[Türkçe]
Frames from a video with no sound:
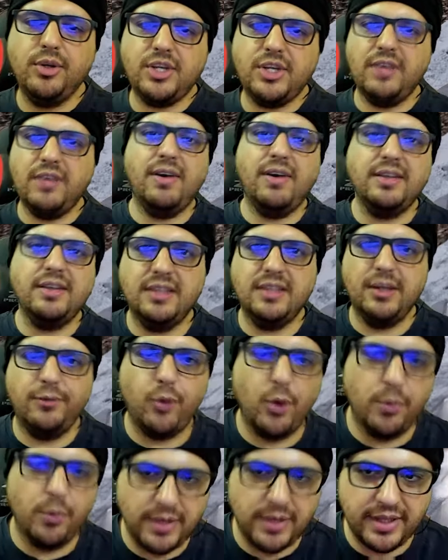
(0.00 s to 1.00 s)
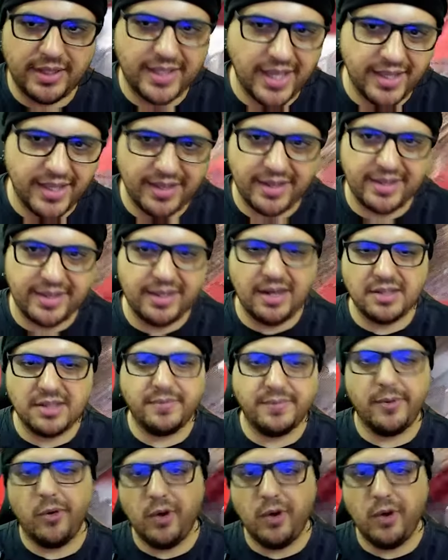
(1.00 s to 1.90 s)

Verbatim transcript: şey vardır ya formülada kenara girersin falan.